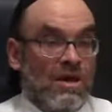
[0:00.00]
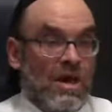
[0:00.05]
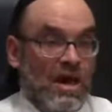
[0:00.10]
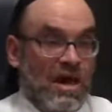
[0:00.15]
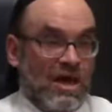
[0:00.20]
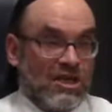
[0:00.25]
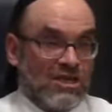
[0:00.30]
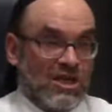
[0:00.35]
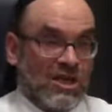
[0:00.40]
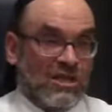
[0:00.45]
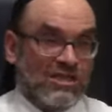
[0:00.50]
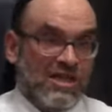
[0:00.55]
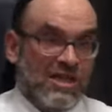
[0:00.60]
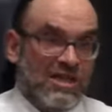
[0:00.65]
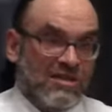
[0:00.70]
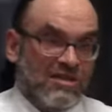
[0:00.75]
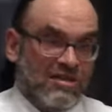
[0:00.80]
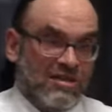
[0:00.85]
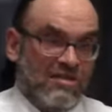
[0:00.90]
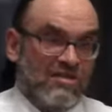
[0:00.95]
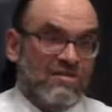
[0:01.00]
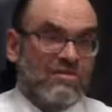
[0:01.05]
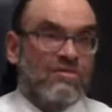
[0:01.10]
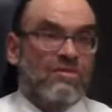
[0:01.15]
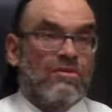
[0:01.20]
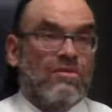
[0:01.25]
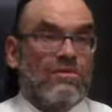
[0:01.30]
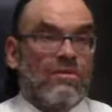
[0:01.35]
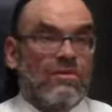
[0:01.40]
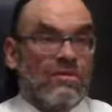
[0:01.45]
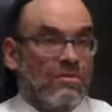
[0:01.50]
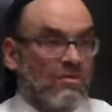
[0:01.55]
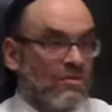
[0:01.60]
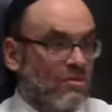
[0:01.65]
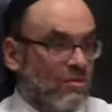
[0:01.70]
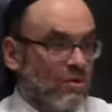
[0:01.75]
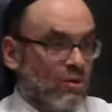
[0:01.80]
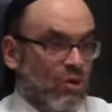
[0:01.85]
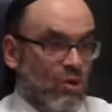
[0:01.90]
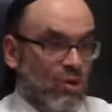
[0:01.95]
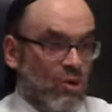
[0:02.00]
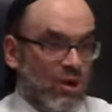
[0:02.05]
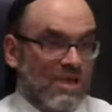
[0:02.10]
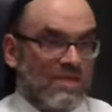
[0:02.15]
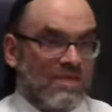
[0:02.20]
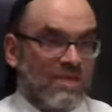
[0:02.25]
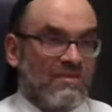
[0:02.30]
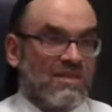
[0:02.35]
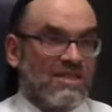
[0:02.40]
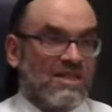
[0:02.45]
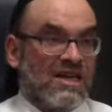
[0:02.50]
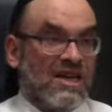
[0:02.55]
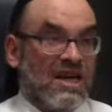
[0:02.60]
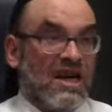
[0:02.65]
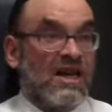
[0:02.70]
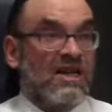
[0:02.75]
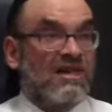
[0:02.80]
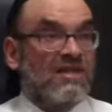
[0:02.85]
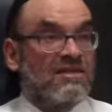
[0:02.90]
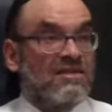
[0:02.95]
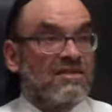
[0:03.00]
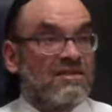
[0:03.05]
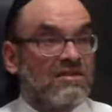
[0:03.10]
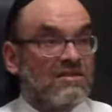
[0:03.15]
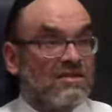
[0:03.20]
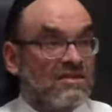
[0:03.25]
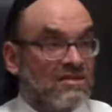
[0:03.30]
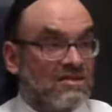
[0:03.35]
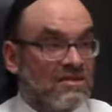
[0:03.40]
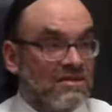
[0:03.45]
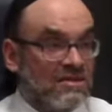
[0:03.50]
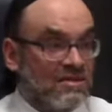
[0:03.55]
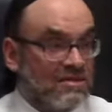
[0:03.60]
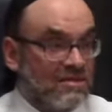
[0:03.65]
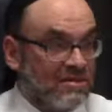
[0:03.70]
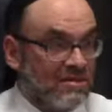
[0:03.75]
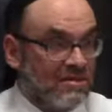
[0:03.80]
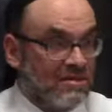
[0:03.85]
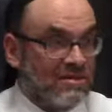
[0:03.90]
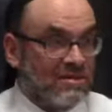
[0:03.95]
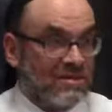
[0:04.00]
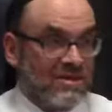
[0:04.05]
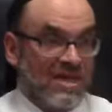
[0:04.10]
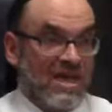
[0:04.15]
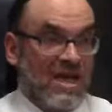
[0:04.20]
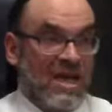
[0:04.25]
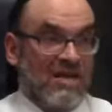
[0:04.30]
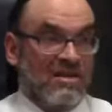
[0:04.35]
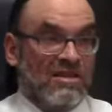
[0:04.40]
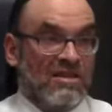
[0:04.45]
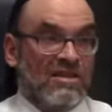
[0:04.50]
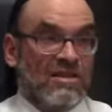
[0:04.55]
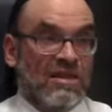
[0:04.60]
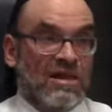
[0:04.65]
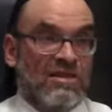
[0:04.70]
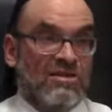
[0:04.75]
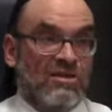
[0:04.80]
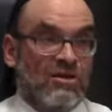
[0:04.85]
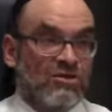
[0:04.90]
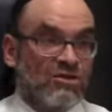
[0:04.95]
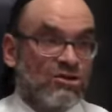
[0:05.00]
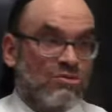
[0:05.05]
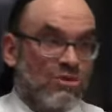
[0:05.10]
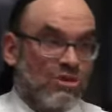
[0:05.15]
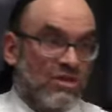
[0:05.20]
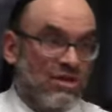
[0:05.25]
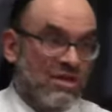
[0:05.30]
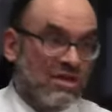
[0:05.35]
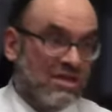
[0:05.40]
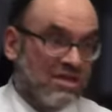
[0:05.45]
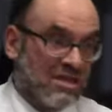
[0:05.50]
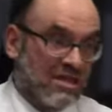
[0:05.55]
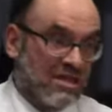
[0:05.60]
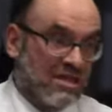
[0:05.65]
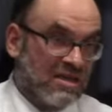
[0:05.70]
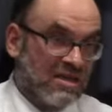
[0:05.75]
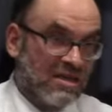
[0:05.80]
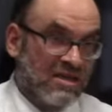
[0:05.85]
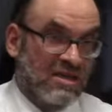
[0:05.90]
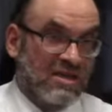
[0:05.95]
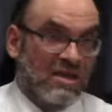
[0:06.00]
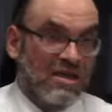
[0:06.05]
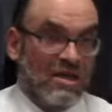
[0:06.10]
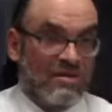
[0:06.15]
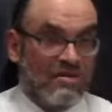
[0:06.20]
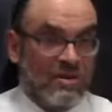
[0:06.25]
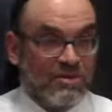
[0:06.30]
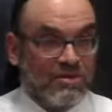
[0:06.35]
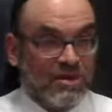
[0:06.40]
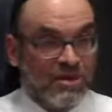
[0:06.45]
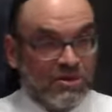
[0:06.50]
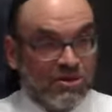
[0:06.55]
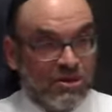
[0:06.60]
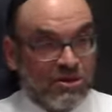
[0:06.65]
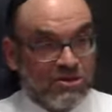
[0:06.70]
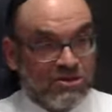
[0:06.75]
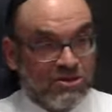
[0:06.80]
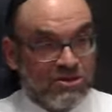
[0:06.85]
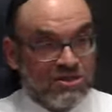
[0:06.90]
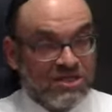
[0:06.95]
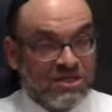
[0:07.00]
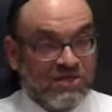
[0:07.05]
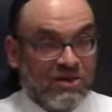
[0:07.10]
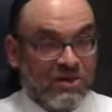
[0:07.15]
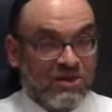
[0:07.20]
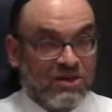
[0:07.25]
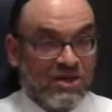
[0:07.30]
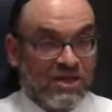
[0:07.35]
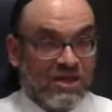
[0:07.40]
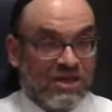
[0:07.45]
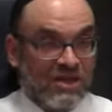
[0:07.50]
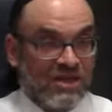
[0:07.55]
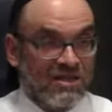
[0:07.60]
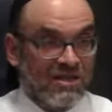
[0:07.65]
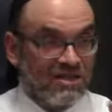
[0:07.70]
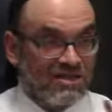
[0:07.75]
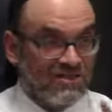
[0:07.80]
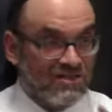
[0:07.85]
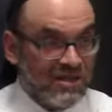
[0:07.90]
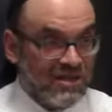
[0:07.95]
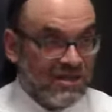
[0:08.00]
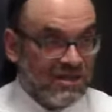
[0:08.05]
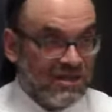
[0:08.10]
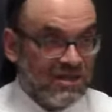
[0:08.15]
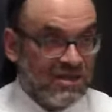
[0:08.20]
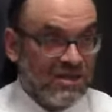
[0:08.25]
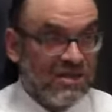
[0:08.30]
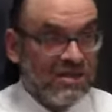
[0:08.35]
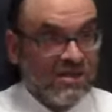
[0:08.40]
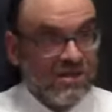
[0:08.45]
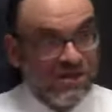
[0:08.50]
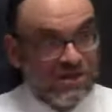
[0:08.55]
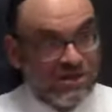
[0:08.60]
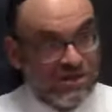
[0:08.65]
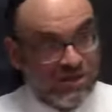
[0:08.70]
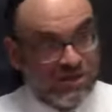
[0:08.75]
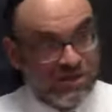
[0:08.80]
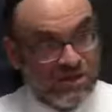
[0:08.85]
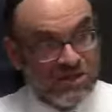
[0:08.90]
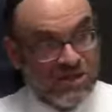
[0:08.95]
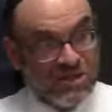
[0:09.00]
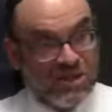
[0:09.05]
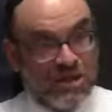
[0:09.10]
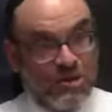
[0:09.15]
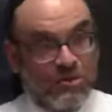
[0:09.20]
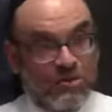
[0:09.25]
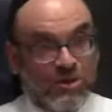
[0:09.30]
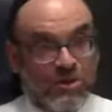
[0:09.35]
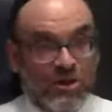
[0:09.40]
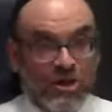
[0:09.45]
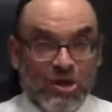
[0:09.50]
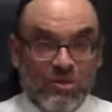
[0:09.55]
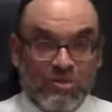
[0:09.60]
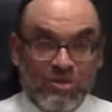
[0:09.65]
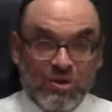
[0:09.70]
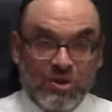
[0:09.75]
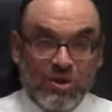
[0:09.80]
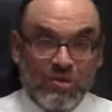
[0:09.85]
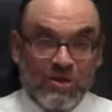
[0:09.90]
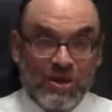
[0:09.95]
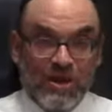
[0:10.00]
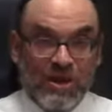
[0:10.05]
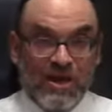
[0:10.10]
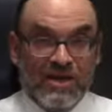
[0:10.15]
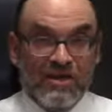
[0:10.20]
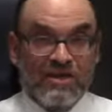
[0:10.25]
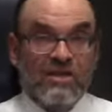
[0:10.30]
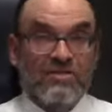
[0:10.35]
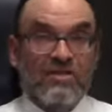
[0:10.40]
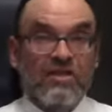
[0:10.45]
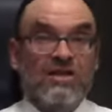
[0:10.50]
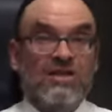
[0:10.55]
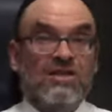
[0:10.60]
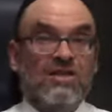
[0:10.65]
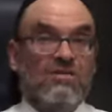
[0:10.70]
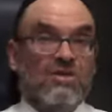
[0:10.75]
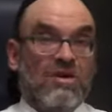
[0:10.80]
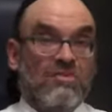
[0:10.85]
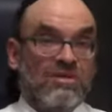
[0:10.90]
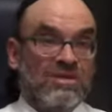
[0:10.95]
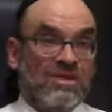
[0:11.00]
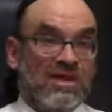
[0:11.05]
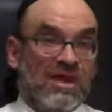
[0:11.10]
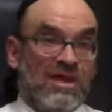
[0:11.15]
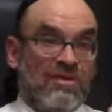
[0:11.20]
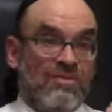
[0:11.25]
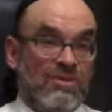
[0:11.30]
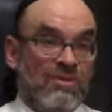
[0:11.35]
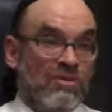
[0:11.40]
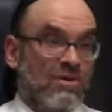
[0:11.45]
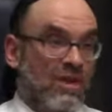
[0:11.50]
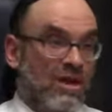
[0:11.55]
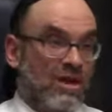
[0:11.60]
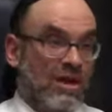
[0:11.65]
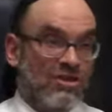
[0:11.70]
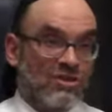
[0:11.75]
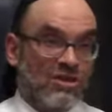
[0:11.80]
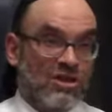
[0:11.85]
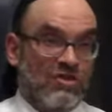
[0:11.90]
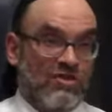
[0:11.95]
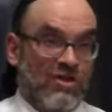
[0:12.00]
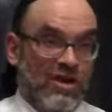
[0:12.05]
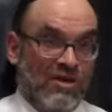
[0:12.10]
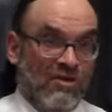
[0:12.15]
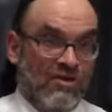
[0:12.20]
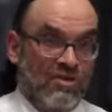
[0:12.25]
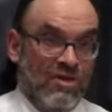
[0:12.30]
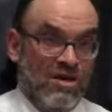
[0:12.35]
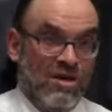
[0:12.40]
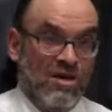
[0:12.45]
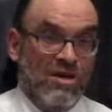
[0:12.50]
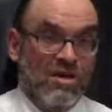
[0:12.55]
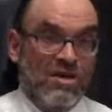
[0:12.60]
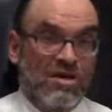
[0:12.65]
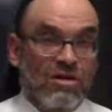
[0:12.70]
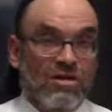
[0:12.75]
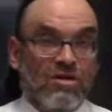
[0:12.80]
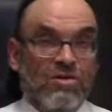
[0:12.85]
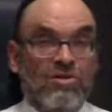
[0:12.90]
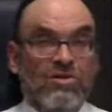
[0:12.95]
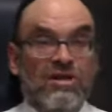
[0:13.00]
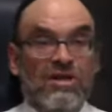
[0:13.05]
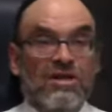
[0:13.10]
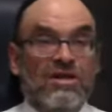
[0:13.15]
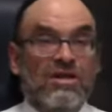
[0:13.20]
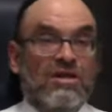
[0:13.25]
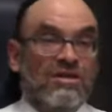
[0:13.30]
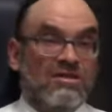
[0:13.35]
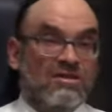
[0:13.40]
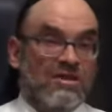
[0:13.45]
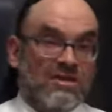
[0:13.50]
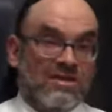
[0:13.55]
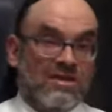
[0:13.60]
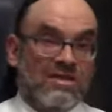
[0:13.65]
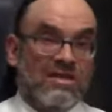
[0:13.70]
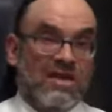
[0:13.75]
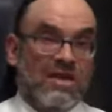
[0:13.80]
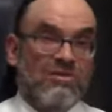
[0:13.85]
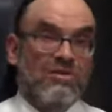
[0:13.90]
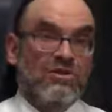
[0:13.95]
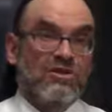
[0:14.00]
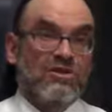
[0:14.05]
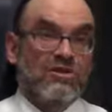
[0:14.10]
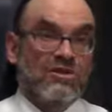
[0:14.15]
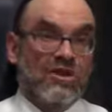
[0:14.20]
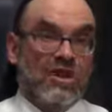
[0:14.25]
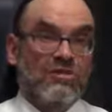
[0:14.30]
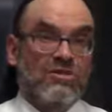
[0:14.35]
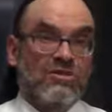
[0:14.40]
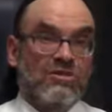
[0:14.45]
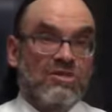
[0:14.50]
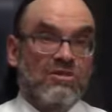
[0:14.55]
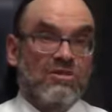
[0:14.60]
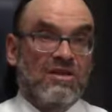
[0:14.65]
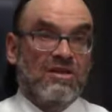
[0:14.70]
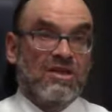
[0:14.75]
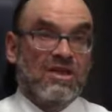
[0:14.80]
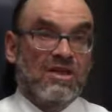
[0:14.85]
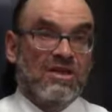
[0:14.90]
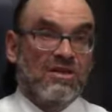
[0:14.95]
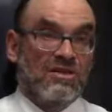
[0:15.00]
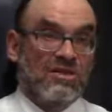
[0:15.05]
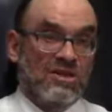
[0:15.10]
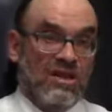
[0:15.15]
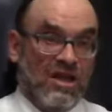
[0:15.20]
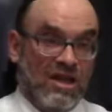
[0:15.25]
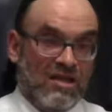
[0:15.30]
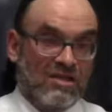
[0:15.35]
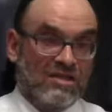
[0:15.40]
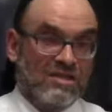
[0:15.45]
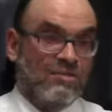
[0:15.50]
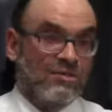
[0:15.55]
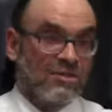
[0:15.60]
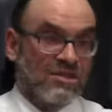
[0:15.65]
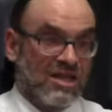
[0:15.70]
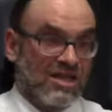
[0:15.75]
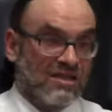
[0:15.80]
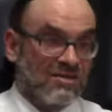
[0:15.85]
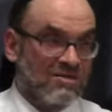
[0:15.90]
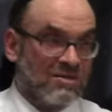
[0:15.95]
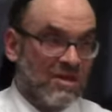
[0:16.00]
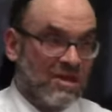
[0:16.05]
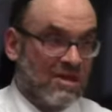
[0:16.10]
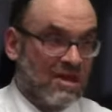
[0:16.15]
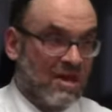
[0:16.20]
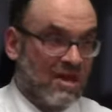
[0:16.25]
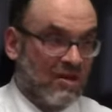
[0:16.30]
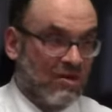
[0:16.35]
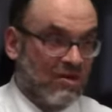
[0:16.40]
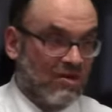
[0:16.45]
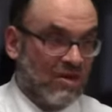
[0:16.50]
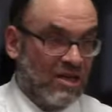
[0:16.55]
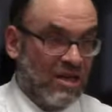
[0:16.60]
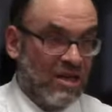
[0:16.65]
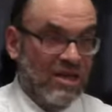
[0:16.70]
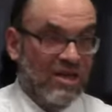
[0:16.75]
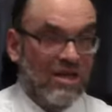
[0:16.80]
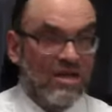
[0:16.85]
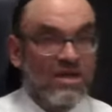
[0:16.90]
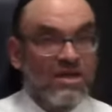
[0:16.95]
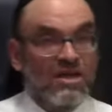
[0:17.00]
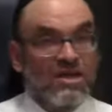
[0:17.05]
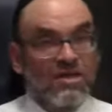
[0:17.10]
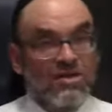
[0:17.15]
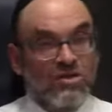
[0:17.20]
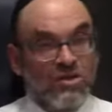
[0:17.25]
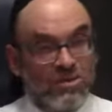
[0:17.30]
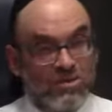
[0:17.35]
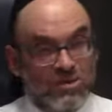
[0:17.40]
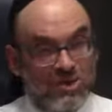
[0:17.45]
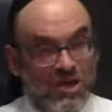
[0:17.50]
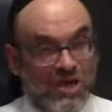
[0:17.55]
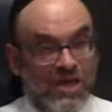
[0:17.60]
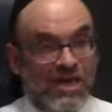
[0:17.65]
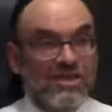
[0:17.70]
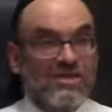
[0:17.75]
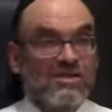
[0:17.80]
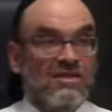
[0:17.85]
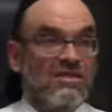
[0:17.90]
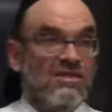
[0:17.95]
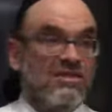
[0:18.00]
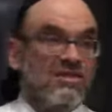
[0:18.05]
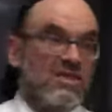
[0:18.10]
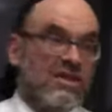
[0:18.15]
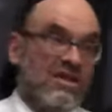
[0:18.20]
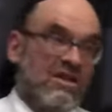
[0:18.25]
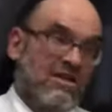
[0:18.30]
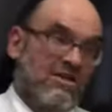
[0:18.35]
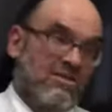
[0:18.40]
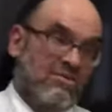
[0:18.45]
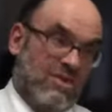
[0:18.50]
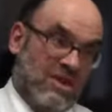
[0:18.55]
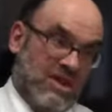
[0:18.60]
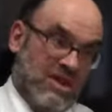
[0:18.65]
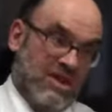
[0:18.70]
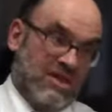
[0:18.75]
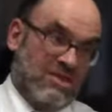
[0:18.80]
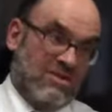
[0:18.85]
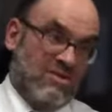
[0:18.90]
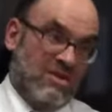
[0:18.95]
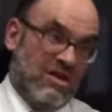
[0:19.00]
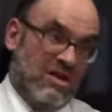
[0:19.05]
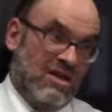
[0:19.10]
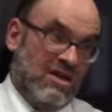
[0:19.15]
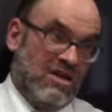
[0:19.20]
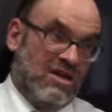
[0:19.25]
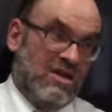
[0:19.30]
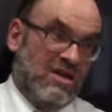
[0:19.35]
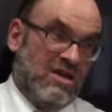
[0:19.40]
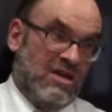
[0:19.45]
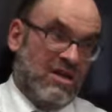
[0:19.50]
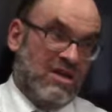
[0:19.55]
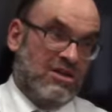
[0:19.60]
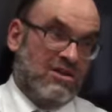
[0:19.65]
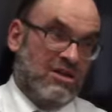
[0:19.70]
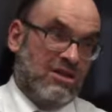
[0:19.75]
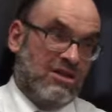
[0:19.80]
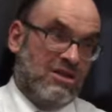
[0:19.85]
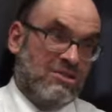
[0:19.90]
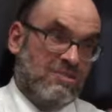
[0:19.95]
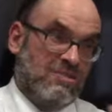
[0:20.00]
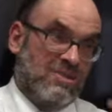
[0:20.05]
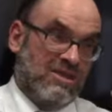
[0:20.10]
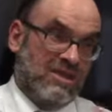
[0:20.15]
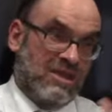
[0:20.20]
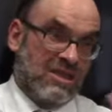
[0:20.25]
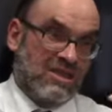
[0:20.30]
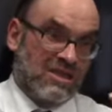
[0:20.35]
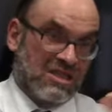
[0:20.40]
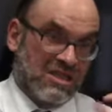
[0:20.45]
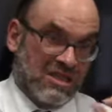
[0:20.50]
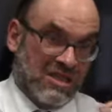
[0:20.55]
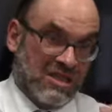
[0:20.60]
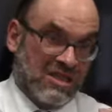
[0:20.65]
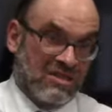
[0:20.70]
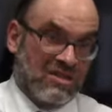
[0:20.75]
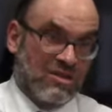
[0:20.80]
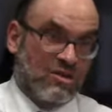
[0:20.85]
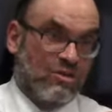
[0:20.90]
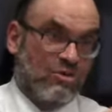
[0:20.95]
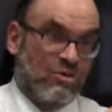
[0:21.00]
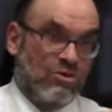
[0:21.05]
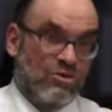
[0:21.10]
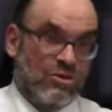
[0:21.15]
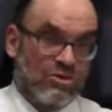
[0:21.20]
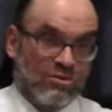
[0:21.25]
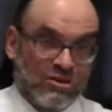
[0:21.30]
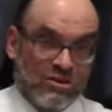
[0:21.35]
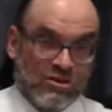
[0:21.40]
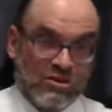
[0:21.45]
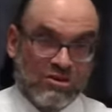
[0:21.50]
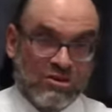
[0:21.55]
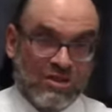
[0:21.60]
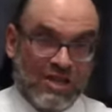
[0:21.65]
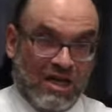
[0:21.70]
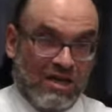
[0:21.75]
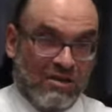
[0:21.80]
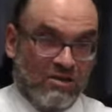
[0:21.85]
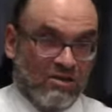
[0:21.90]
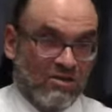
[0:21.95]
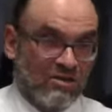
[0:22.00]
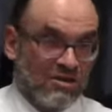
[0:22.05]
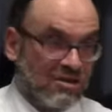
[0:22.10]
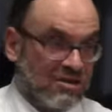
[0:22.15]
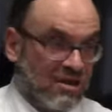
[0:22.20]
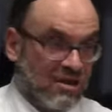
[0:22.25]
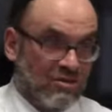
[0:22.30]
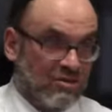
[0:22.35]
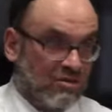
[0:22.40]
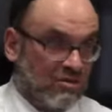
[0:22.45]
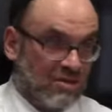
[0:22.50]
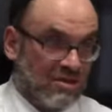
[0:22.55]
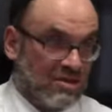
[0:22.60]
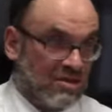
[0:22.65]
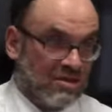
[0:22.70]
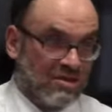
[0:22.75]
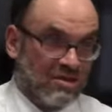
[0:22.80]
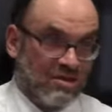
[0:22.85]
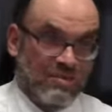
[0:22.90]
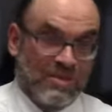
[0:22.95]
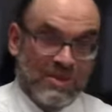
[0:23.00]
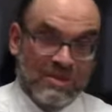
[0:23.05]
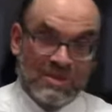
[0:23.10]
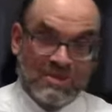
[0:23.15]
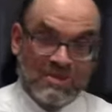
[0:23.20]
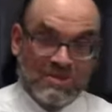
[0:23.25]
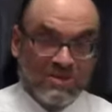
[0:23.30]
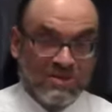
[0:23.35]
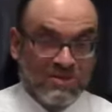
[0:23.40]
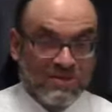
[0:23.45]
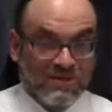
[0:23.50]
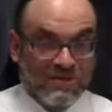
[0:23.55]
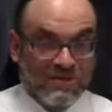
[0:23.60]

A Shachrit, con questa berachà, si entra nello Shmone Esre. Abbiamo detto la scorsa volta che ad Arvit la situazione è un pochino più complicata perché c'è una berachà in più che è Ashkivenu, in cui ringraziamo Dio della possibilità che ci dà di riposare durante la notte. Dopodiché si dice in quel caso il Kaddish perché c'è stato comunque questo stacco, c'è stata questa separazione.